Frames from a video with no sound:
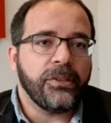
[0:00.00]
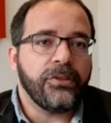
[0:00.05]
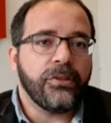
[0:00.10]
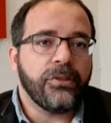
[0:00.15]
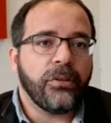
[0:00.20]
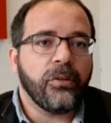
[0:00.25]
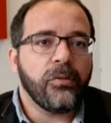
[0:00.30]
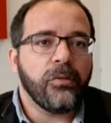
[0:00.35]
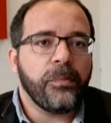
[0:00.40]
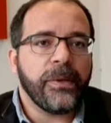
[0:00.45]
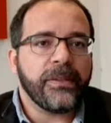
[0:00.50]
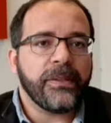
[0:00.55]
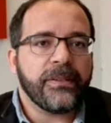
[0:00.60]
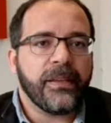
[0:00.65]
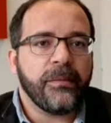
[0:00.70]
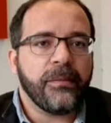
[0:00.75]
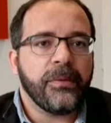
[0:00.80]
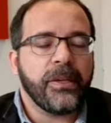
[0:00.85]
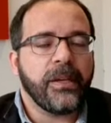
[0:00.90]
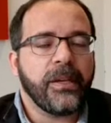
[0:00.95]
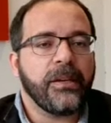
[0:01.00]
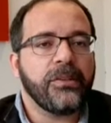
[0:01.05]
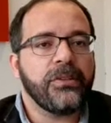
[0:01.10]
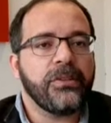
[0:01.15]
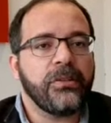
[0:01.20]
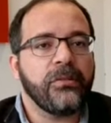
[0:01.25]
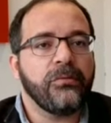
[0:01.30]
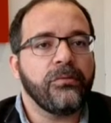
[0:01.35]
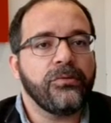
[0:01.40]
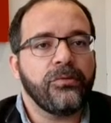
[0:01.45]
a gente logo percebe que a
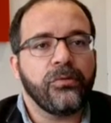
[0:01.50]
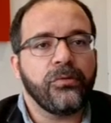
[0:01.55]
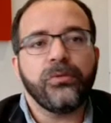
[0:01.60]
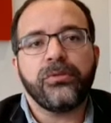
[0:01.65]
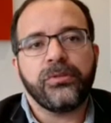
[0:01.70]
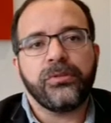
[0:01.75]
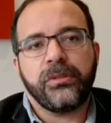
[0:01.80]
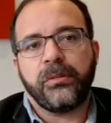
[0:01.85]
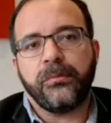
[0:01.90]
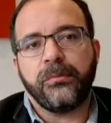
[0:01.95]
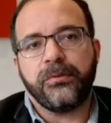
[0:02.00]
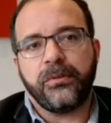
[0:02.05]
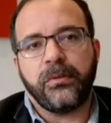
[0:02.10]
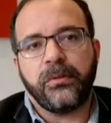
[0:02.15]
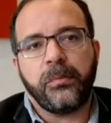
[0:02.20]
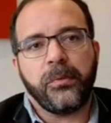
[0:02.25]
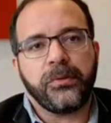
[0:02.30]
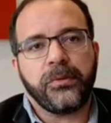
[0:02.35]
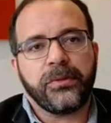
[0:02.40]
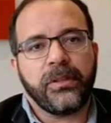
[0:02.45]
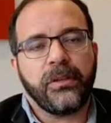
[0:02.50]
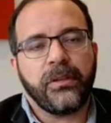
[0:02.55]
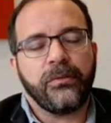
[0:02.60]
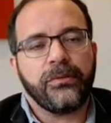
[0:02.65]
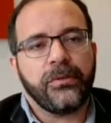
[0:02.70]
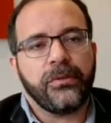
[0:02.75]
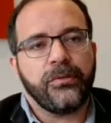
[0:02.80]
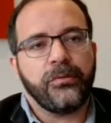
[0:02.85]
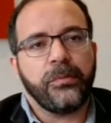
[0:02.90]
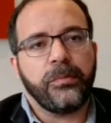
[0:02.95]
região onde hoje está o Museu do Tempo
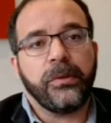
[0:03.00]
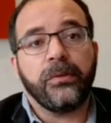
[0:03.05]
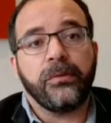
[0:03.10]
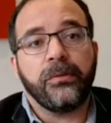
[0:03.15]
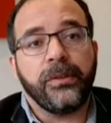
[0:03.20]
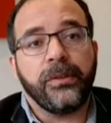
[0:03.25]
Postal, ou seja, o